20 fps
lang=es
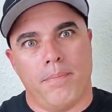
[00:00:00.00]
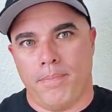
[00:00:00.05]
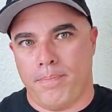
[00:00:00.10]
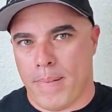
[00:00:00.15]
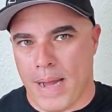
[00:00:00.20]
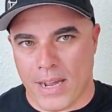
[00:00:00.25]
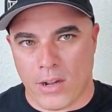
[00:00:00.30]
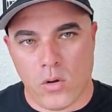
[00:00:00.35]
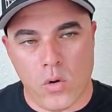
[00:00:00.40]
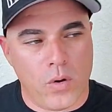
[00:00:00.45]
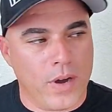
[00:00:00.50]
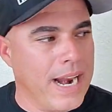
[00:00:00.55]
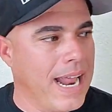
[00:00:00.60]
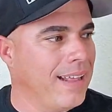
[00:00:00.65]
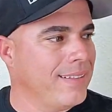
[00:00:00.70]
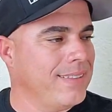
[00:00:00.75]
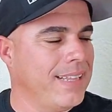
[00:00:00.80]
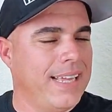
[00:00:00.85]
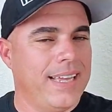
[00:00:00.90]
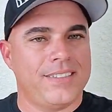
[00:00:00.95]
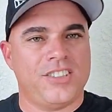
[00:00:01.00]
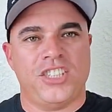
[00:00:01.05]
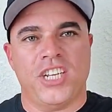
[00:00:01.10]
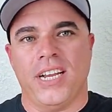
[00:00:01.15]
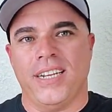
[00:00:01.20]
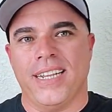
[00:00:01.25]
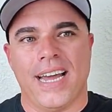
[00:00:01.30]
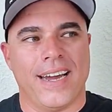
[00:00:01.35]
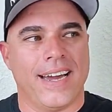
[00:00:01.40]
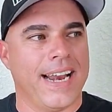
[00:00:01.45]
pacos grandes,
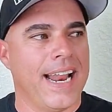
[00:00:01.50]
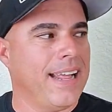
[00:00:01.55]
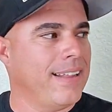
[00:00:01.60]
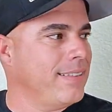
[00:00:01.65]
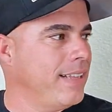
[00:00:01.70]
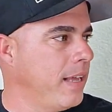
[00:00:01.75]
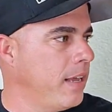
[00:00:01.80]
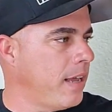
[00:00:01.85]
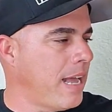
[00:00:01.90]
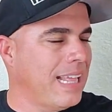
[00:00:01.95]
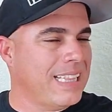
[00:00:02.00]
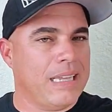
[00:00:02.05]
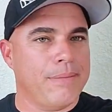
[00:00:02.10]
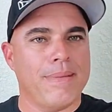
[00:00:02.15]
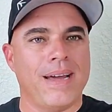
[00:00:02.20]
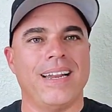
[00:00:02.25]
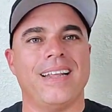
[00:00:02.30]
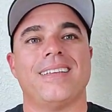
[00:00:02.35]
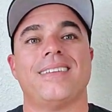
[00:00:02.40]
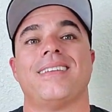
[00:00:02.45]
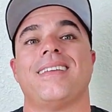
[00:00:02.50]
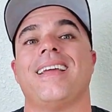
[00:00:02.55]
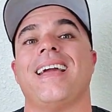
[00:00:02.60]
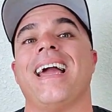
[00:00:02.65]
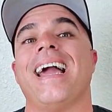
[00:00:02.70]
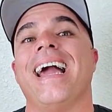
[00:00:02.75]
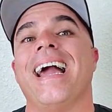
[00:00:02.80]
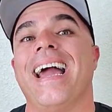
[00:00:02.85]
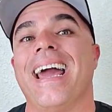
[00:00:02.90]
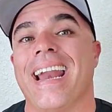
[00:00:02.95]
chenas grandes, animales
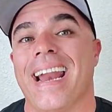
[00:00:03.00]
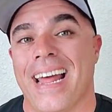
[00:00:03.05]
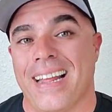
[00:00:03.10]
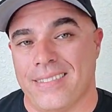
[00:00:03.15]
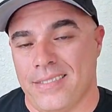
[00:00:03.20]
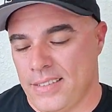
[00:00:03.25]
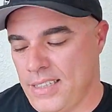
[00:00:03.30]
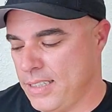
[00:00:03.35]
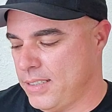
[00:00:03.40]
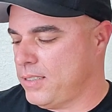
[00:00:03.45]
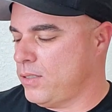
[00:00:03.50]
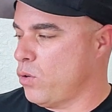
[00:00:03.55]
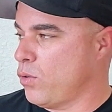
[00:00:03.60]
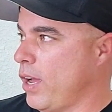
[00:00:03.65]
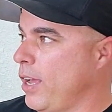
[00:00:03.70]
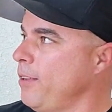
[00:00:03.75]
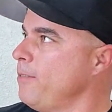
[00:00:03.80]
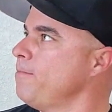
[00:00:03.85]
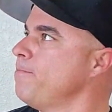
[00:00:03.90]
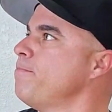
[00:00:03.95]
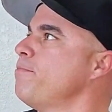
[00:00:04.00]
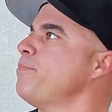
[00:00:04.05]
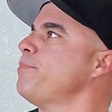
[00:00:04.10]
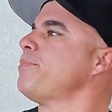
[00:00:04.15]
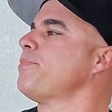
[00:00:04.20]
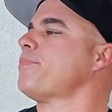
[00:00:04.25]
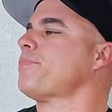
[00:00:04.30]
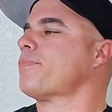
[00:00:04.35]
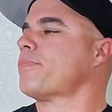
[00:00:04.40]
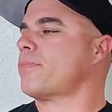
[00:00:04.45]
grandes, ¿ok?
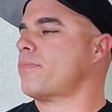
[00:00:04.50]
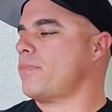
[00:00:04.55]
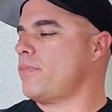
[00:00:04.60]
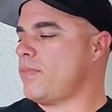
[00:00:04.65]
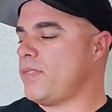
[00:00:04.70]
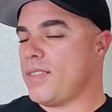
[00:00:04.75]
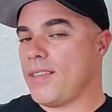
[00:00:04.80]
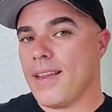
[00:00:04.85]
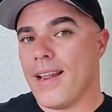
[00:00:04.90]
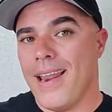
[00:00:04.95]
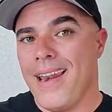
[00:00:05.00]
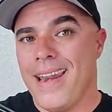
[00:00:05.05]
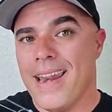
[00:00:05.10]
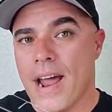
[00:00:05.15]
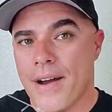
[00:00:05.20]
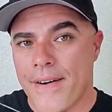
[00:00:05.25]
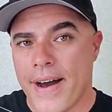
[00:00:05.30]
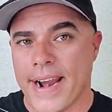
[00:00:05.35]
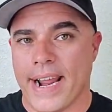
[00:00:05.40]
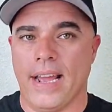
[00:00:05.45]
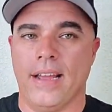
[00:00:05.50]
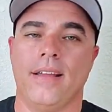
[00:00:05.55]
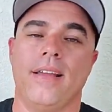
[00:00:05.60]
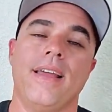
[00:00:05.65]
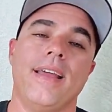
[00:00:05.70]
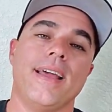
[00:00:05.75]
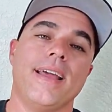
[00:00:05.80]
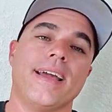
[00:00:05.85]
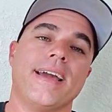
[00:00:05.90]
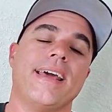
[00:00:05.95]
La vara.
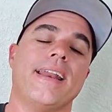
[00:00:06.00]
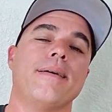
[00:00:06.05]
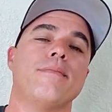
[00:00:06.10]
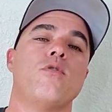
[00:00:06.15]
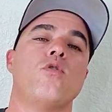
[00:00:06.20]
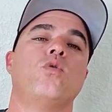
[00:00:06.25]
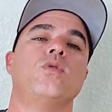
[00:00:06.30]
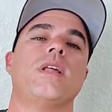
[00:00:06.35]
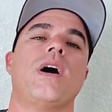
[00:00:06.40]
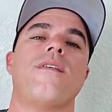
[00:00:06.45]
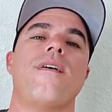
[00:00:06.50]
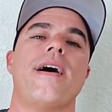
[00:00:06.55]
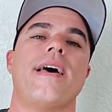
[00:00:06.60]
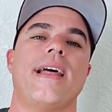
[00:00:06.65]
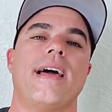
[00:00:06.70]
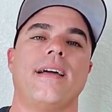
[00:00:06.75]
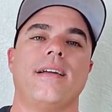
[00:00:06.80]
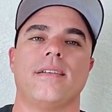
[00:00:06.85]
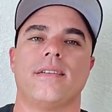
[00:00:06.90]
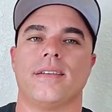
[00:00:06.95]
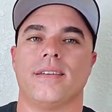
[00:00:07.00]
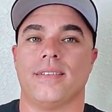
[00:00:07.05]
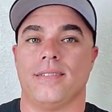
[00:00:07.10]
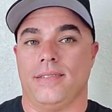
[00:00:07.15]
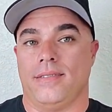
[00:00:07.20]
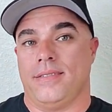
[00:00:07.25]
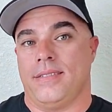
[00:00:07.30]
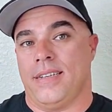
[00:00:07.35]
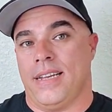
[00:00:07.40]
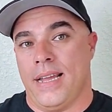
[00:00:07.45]
Queremos una vara
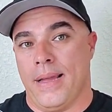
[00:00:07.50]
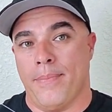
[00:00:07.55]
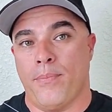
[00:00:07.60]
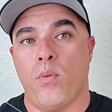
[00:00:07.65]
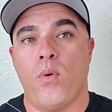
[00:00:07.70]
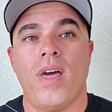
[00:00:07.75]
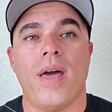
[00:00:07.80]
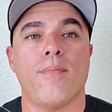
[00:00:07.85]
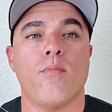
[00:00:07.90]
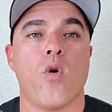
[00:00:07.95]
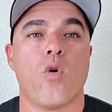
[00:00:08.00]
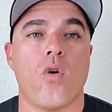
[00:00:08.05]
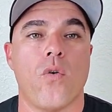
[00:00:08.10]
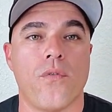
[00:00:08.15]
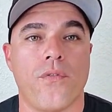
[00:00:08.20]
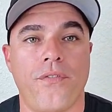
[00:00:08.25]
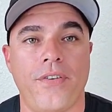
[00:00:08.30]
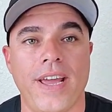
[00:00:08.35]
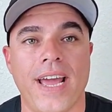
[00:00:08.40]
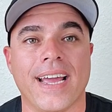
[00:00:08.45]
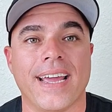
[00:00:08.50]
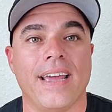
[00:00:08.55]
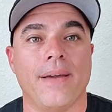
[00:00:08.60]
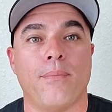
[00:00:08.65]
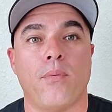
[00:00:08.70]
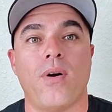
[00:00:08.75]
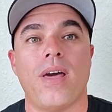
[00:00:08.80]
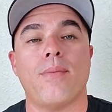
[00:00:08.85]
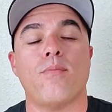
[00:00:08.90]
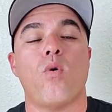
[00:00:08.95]
que podamos confiar, que
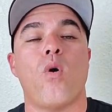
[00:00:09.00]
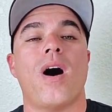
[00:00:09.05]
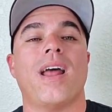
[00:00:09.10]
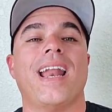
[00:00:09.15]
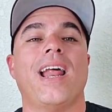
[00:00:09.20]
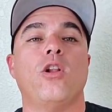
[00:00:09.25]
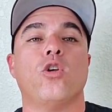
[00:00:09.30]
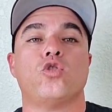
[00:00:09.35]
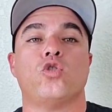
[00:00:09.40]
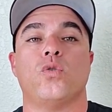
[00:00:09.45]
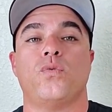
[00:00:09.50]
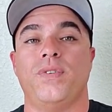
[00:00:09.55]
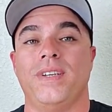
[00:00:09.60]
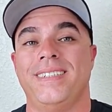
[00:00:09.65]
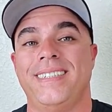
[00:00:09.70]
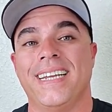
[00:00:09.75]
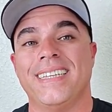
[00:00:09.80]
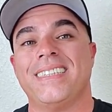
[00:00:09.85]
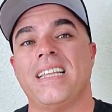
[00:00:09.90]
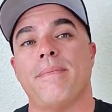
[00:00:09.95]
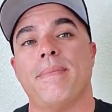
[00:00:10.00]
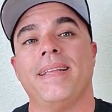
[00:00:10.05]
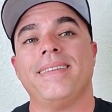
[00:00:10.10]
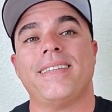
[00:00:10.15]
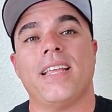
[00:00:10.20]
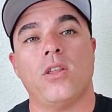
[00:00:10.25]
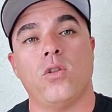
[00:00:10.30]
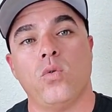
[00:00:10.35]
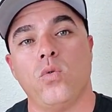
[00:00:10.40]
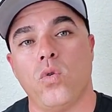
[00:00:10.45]
podamos jalar lo
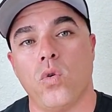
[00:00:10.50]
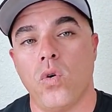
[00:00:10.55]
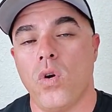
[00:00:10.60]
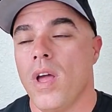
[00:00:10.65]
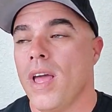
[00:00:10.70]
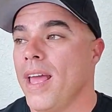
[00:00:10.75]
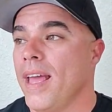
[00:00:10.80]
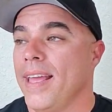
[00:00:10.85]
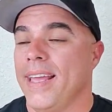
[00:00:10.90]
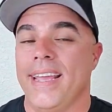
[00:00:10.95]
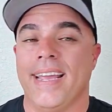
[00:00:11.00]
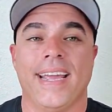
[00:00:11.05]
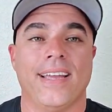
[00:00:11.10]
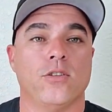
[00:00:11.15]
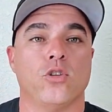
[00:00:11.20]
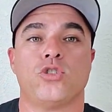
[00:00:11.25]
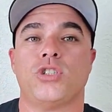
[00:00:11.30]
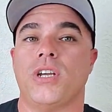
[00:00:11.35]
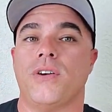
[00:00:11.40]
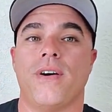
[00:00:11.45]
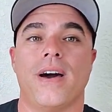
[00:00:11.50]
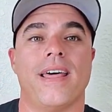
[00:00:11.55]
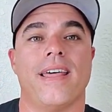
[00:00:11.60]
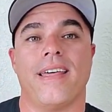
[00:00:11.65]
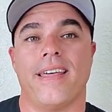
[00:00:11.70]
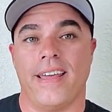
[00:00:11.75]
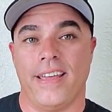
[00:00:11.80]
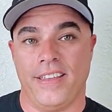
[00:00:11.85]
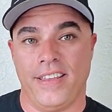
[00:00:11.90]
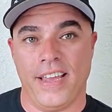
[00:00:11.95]
suficientemente duro y que no se va
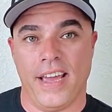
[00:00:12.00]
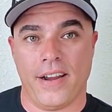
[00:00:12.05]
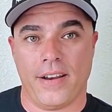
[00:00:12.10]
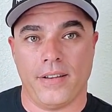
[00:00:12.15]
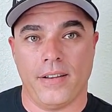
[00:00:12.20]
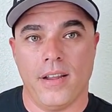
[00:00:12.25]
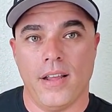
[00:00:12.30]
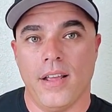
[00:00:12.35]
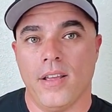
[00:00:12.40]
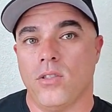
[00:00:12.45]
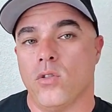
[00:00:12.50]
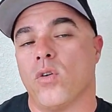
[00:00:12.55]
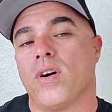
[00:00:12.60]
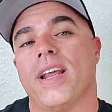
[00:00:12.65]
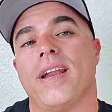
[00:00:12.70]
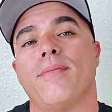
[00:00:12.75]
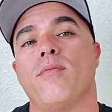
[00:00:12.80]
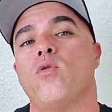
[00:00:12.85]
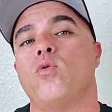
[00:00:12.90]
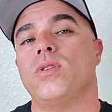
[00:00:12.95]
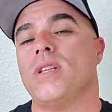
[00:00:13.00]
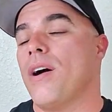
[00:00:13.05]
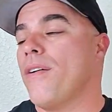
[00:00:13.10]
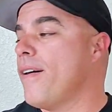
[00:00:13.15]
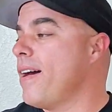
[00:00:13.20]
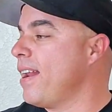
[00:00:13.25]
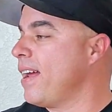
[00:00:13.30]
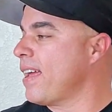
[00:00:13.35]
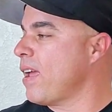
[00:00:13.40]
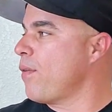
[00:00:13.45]
a dañar. No queremos una
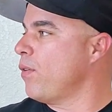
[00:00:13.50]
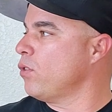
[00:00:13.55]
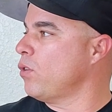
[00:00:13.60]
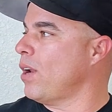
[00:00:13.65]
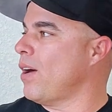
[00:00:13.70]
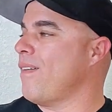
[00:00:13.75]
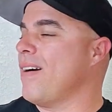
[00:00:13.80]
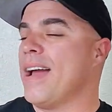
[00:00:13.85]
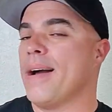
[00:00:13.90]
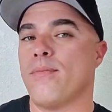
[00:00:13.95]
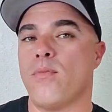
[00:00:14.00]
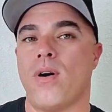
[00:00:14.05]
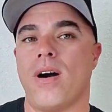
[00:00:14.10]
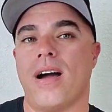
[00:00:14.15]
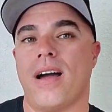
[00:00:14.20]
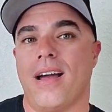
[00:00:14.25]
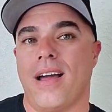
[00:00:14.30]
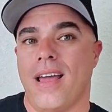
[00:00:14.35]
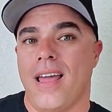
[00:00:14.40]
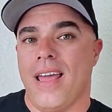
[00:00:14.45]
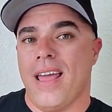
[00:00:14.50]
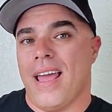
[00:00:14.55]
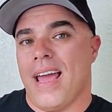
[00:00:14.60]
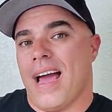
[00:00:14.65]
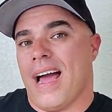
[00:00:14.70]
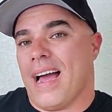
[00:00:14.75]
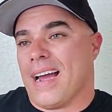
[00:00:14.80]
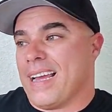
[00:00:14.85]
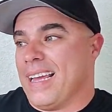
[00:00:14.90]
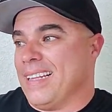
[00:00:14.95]
vara que cuando la vayamos
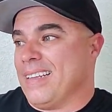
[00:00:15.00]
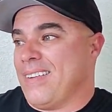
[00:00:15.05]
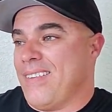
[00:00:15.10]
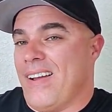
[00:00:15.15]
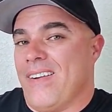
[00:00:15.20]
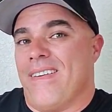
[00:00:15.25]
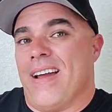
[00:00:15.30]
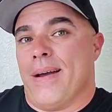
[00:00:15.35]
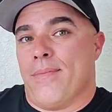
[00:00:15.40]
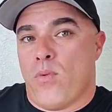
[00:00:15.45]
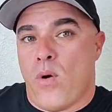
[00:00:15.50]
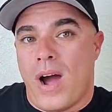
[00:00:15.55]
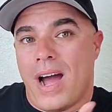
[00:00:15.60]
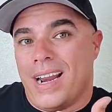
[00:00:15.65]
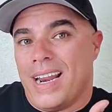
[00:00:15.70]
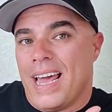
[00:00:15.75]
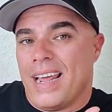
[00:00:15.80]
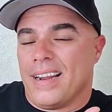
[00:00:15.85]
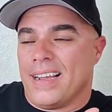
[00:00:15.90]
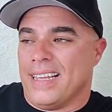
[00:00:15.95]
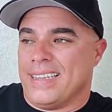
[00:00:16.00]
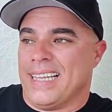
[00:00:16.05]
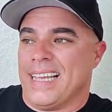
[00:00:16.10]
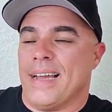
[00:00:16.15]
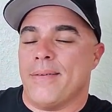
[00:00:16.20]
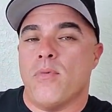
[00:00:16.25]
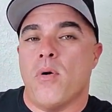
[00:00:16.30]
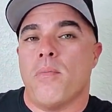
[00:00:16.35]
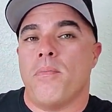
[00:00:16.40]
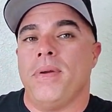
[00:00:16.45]
a, que, vayamos a jalar, que
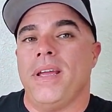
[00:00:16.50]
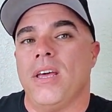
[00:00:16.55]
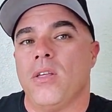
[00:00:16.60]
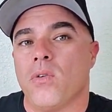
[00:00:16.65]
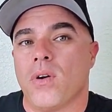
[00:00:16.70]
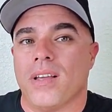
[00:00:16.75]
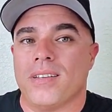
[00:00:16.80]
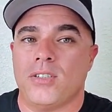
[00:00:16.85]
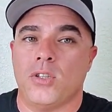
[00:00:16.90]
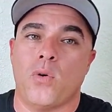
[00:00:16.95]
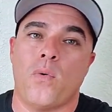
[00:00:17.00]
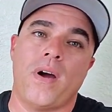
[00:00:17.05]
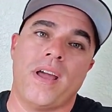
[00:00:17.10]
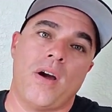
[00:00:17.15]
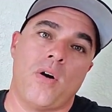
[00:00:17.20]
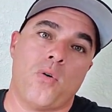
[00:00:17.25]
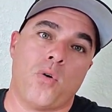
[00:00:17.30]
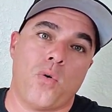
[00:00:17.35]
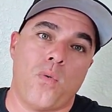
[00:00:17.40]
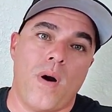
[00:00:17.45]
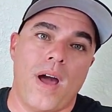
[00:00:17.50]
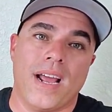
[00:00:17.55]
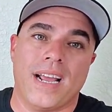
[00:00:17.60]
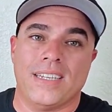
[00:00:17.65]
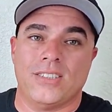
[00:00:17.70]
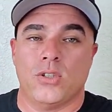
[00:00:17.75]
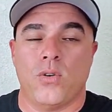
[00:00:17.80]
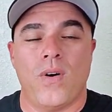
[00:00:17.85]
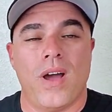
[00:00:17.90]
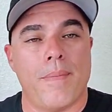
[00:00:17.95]
tengamos miedo que se nos vaya a jorguar, que
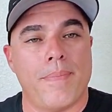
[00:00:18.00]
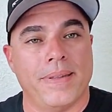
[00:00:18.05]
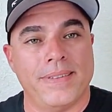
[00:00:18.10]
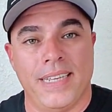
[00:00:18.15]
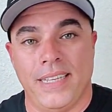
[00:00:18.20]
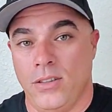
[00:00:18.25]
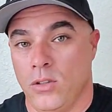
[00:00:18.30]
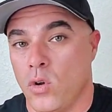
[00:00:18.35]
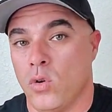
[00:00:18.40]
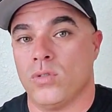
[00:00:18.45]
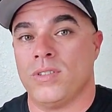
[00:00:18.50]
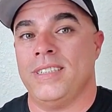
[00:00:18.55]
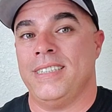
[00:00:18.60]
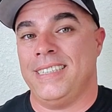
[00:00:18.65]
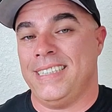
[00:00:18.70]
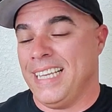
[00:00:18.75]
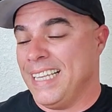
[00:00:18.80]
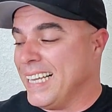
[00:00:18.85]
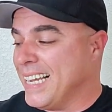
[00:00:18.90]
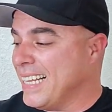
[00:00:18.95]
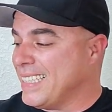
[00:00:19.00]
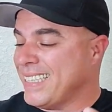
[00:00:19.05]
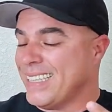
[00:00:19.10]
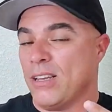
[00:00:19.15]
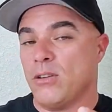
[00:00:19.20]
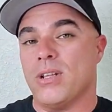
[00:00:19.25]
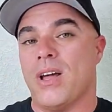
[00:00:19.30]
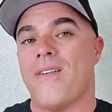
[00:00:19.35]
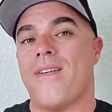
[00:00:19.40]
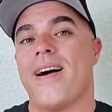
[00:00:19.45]
se nos vaya a partir. No, tiene que tener
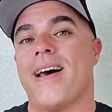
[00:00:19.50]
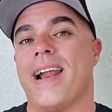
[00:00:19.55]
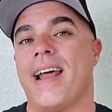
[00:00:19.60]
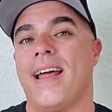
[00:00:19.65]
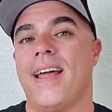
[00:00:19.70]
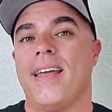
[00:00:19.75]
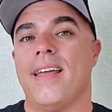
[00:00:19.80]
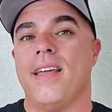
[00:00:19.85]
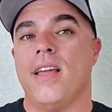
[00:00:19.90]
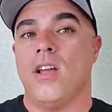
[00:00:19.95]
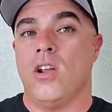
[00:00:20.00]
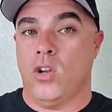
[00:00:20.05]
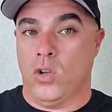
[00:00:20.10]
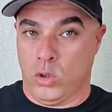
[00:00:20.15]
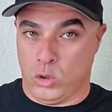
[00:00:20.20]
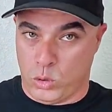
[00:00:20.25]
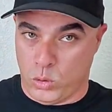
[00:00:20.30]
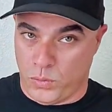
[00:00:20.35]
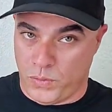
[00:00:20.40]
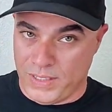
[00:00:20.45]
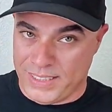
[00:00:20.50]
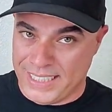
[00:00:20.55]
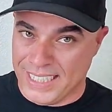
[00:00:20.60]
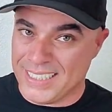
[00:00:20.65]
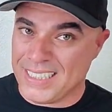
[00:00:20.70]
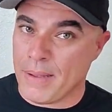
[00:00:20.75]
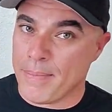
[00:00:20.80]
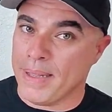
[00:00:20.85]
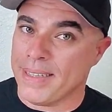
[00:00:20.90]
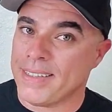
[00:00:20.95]
una vara lo
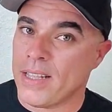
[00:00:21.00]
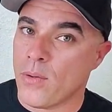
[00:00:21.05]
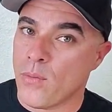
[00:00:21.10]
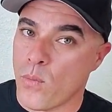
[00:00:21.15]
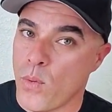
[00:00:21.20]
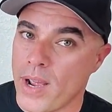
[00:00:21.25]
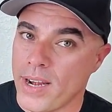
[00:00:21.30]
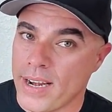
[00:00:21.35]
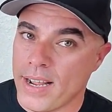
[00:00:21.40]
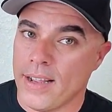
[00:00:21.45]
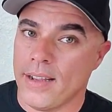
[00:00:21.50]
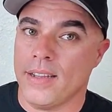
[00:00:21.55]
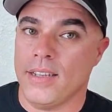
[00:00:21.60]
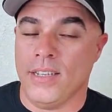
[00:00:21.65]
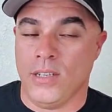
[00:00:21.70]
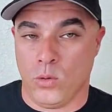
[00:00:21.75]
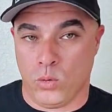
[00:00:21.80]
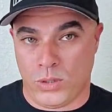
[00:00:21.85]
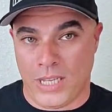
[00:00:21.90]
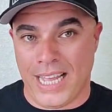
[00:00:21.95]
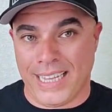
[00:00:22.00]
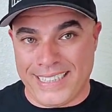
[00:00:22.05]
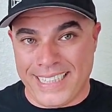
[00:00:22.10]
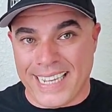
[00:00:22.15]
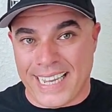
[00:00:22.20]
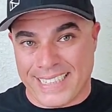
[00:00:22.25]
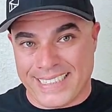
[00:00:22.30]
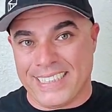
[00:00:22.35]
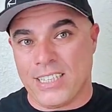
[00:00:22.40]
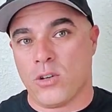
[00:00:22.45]
suficientemente buena y ustedes tienen
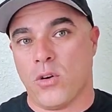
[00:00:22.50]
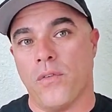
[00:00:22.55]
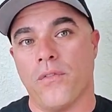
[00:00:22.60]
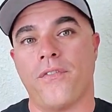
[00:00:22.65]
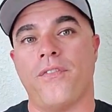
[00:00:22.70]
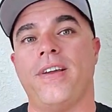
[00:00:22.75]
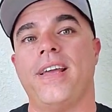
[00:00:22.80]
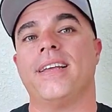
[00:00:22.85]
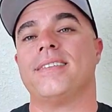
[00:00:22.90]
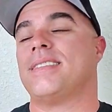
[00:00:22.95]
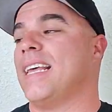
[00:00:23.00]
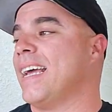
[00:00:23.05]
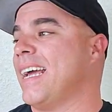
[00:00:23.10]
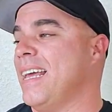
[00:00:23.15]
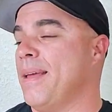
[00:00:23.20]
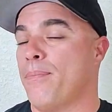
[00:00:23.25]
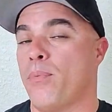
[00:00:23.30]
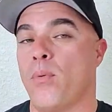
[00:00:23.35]
que tener confianza que